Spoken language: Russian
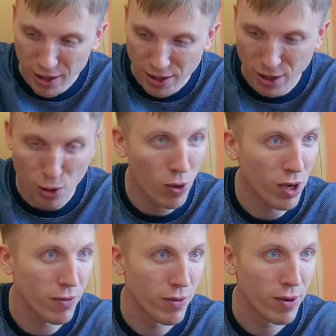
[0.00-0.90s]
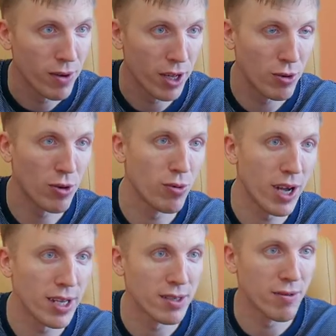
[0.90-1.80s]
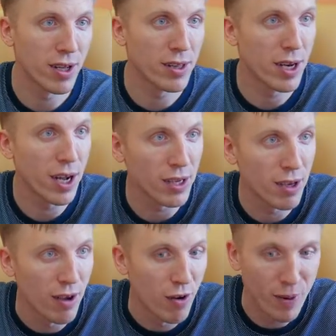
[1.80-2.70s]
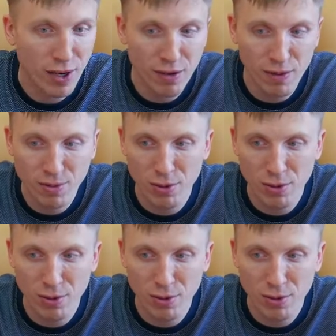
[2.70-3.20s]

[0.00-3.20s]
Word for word: сроков, которые указаны в контракте. В противном